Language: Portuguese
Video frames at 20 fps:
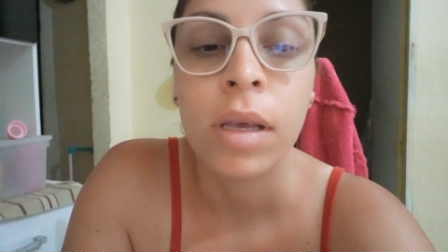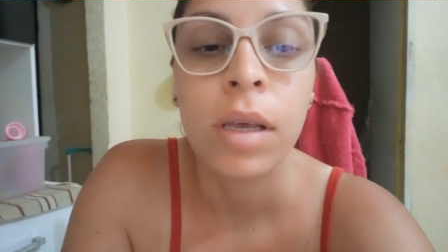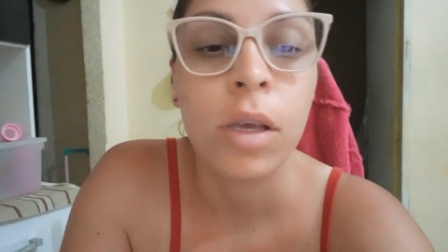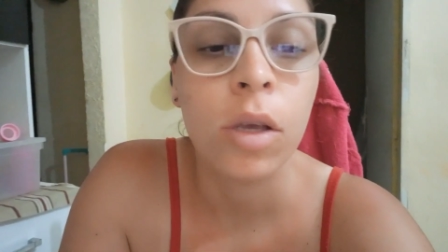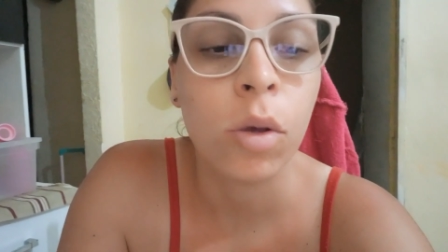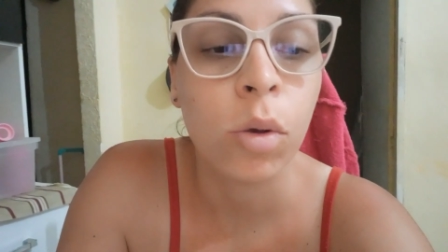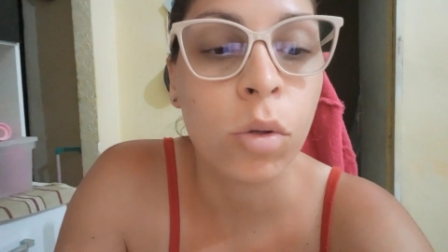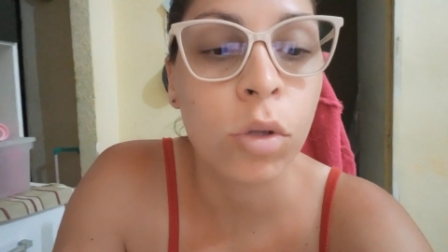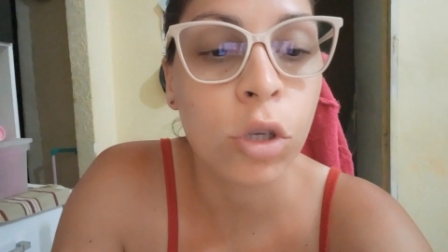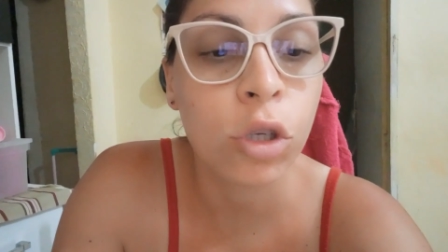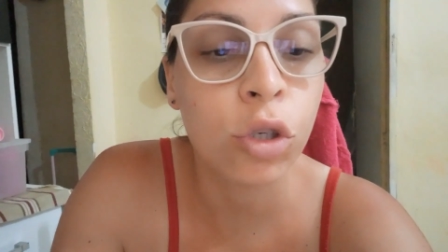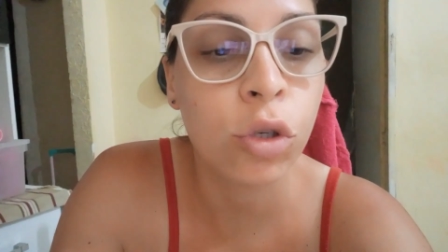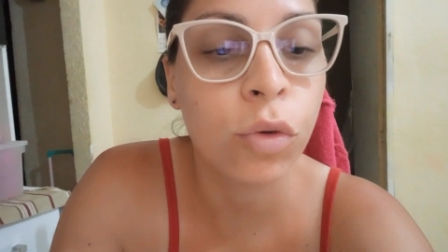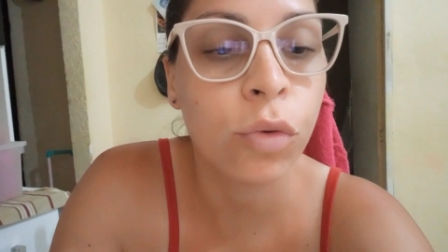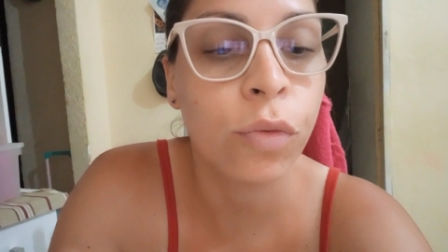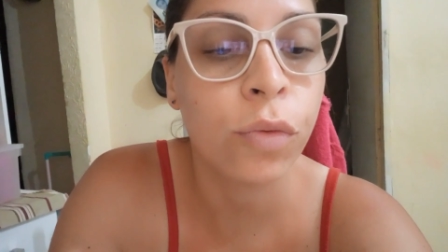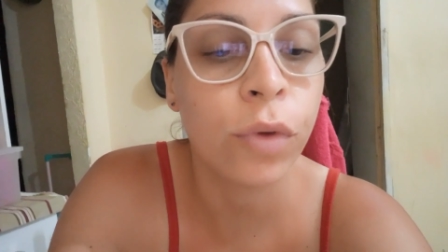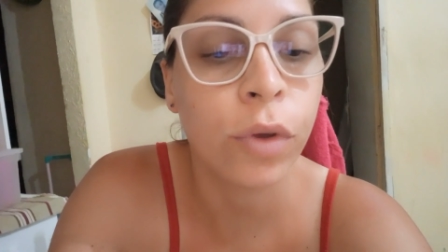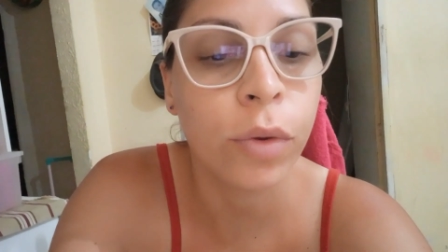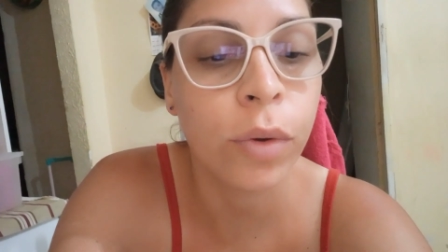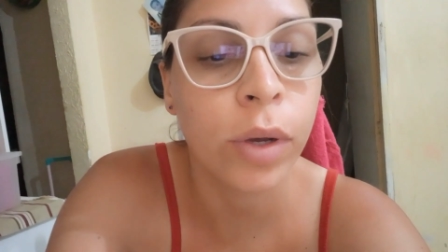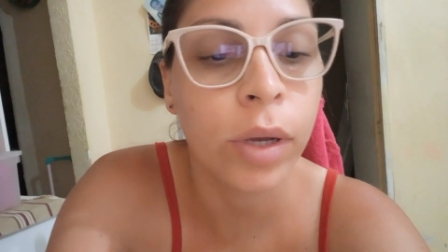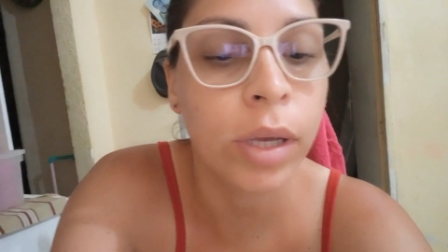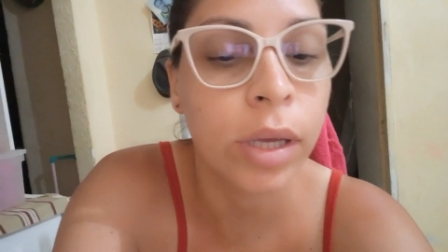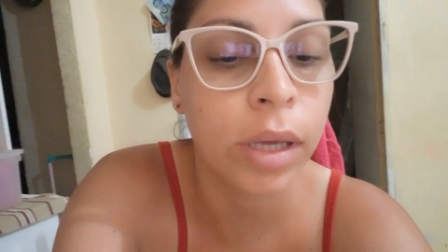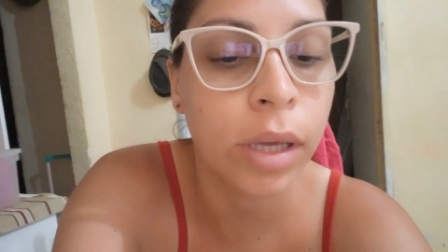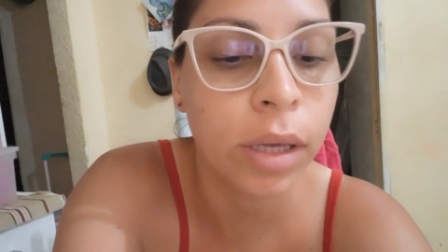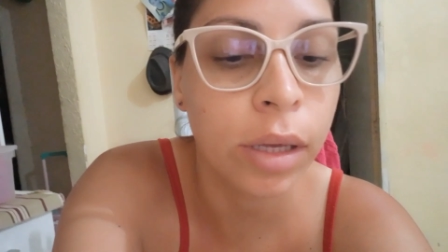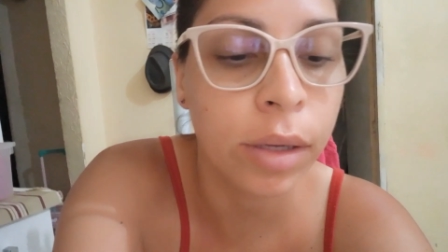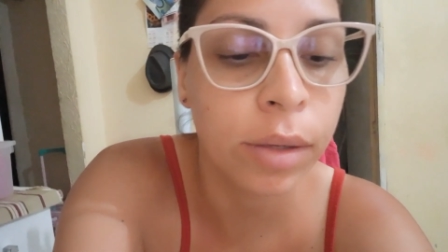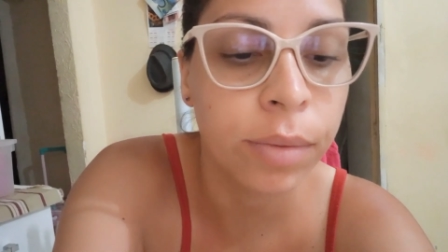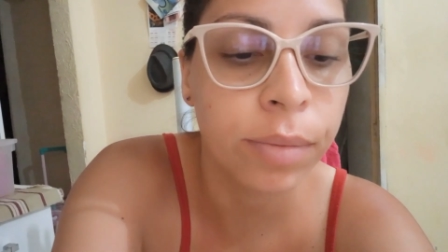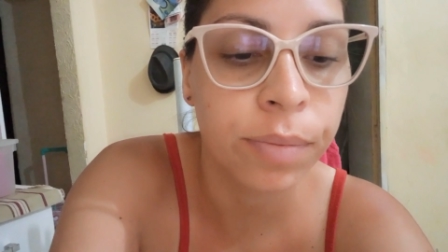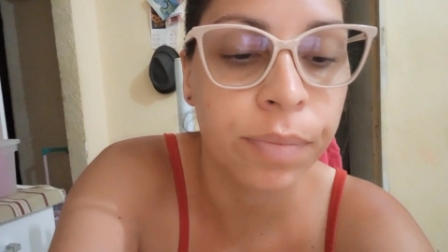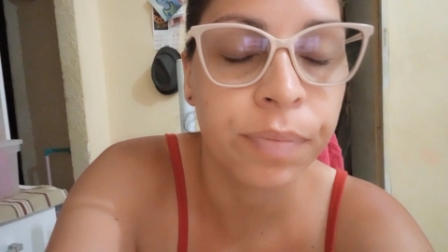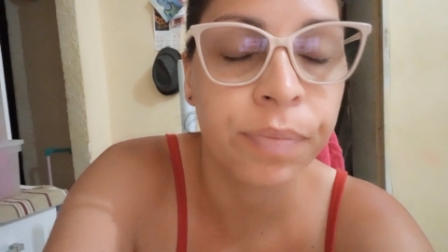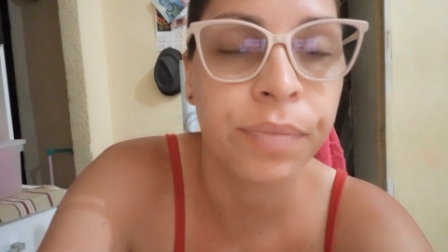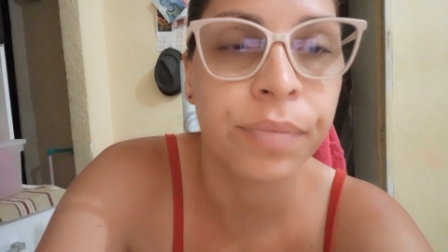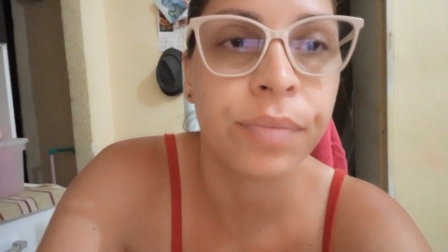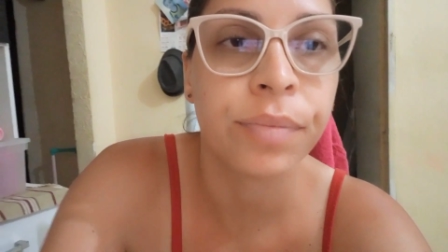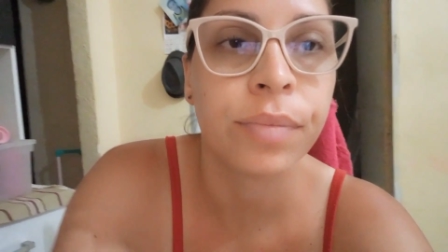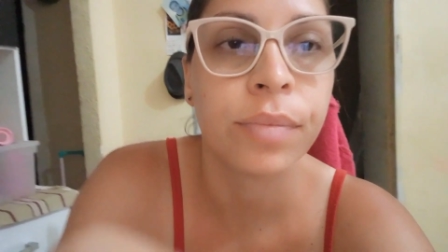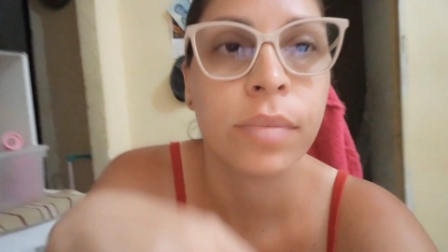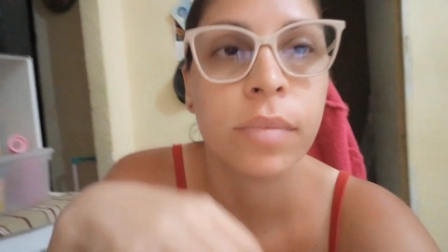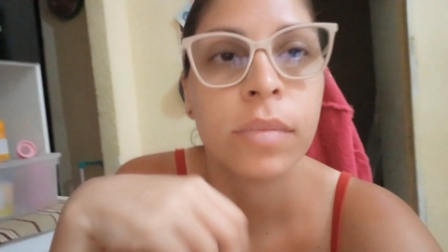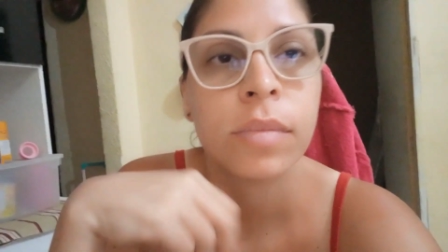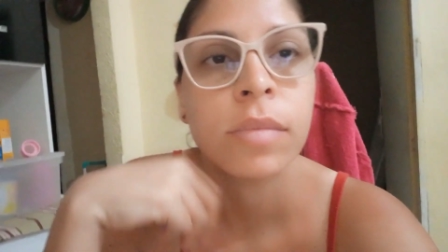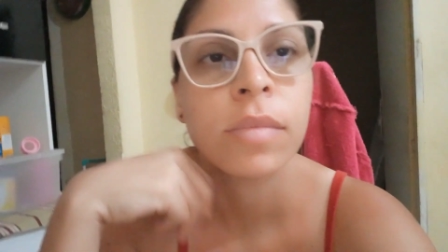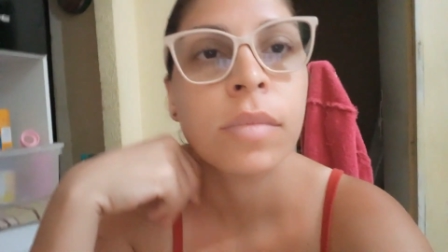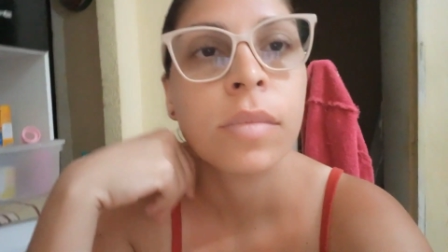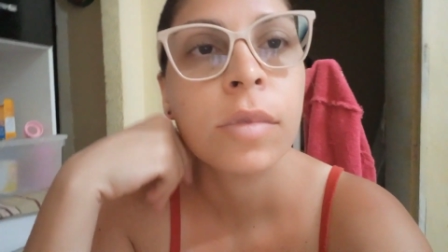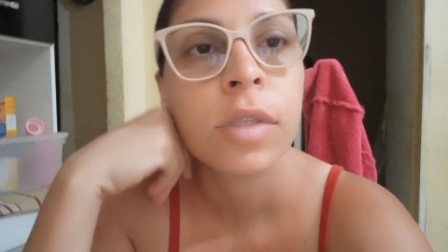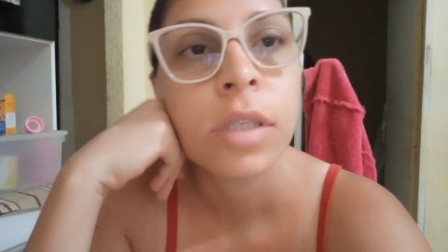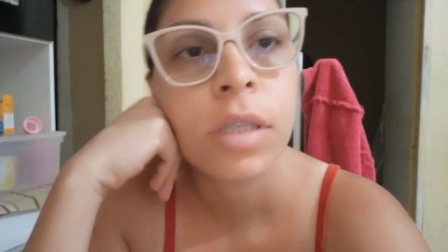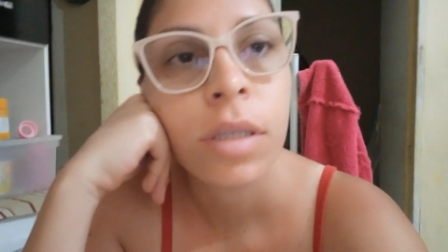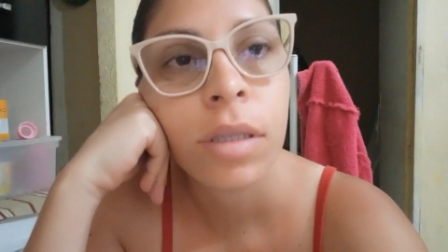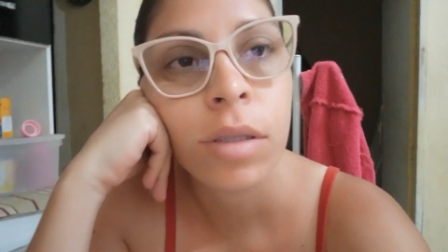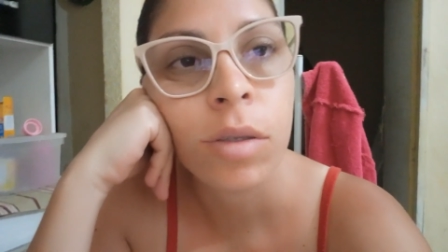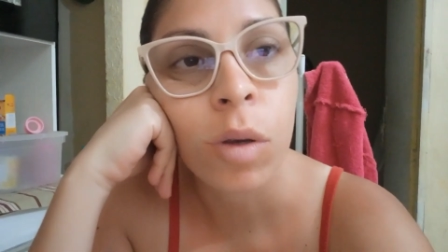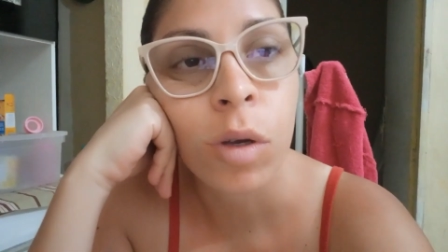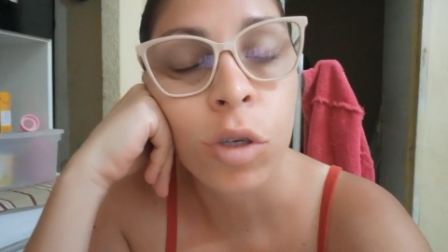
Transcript: E ontem choveu aqui, deu